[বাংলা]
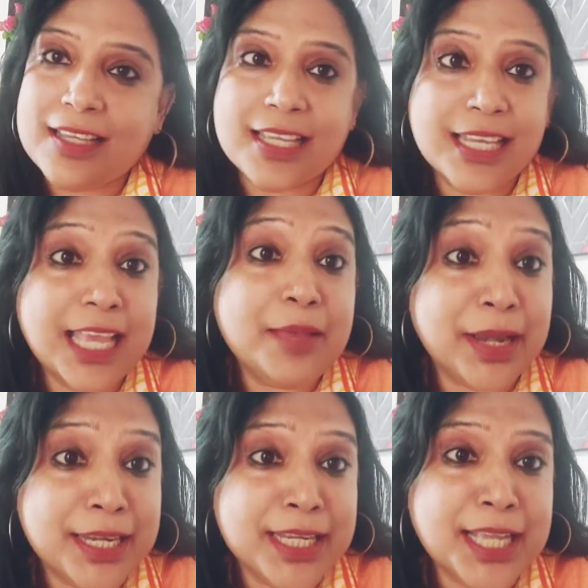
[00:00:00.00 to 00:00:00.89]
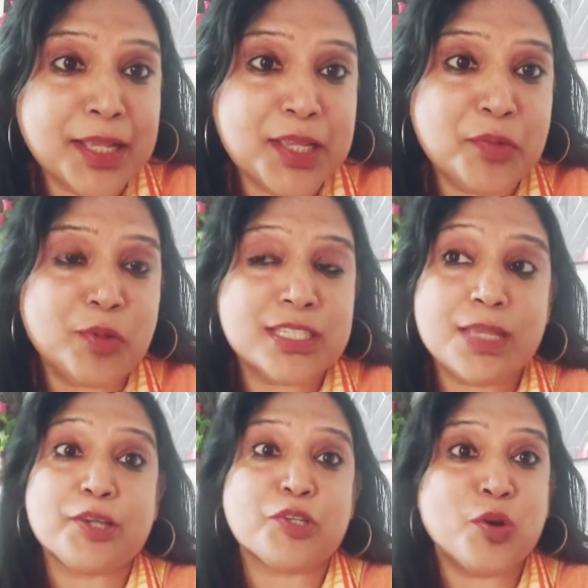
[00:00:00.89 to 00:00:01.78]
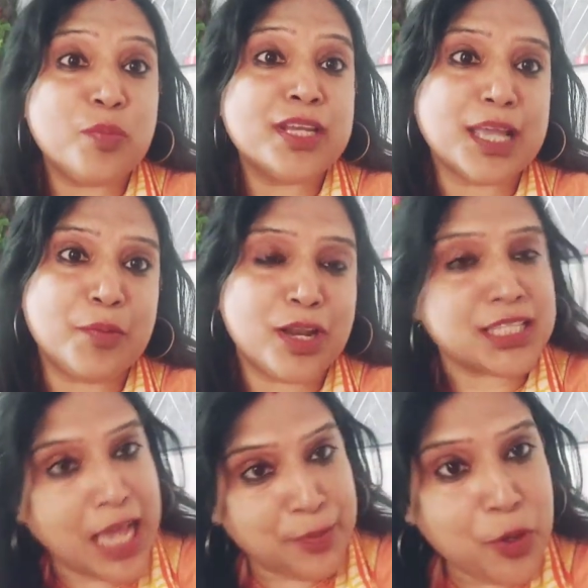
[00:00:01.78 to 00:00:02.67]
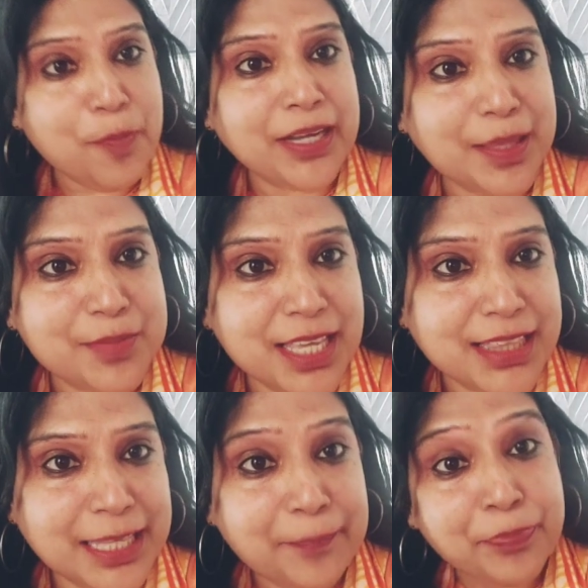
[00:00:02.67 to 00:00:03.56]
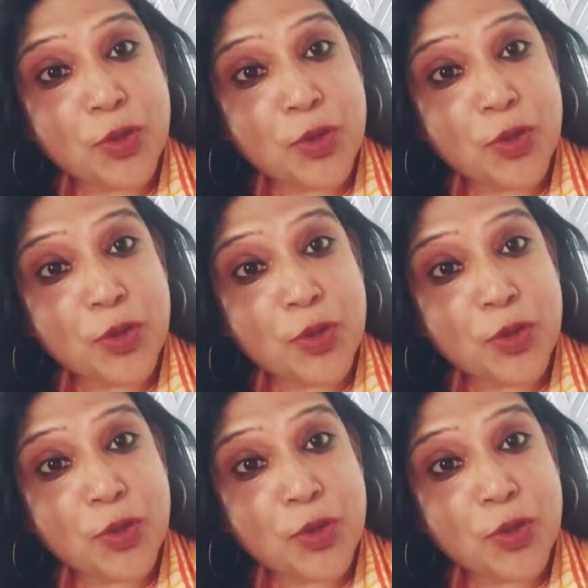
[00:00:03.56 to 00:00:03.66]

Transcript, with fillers: কিরে ম্যান্ডি কে বলছে বা সৌমেন কেমন আছে আমিও পারতাম জানতে